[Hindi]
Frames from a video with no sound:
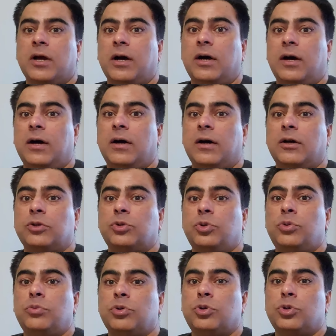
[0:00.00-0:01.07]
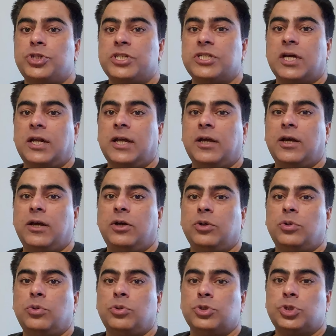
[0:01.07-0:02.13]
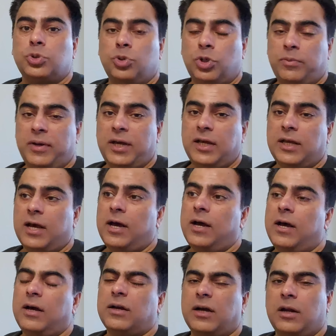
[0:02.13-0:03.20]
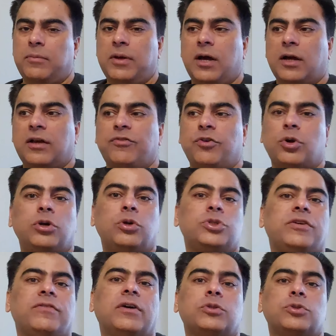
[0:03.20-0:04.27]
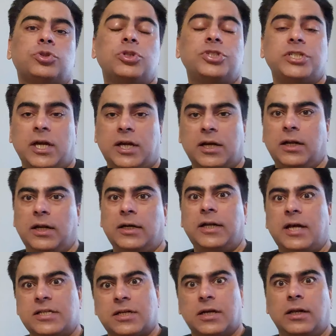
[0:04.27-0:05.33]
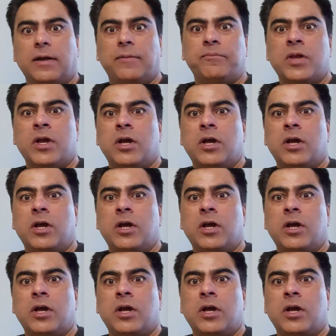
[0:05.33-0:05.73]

तो कोशिश करें कि स्टोर में या घर में आके फ़ौरन उसी वक्त उसको चेक कर लें टेस्ट कर लें